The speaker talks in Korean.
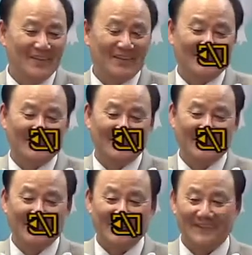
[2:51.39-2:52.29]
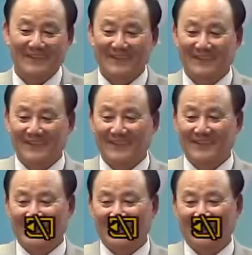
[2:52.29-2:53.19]
그런데
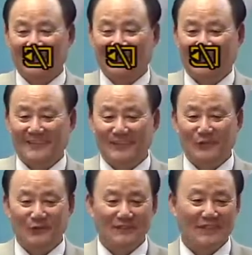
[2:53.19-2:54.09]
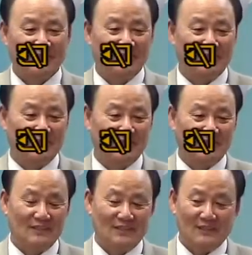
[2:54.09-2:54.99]
예, 그래도 이제
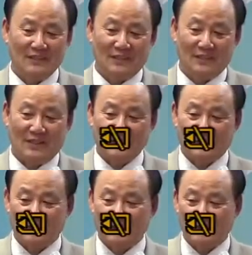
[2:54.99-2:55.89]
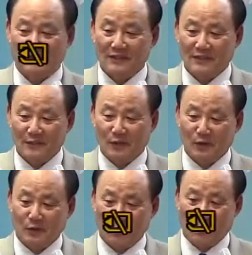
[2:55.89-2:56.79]
그 가서 이제 저는
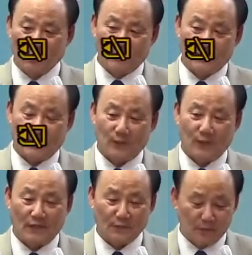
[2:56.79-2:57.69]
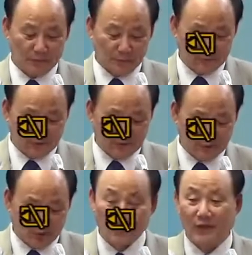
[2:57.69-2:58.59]
교회를 세워가지고 이분들이
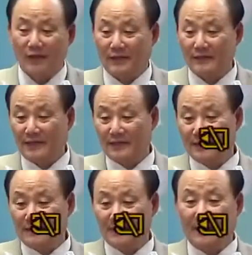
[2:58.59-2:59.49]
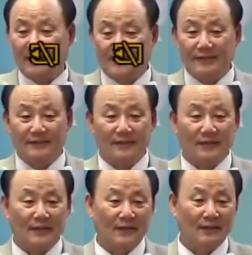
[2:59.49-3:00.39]
목회를 하는가 이렇게 생각을
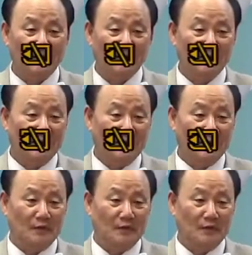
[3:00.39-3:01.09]
했는데 예,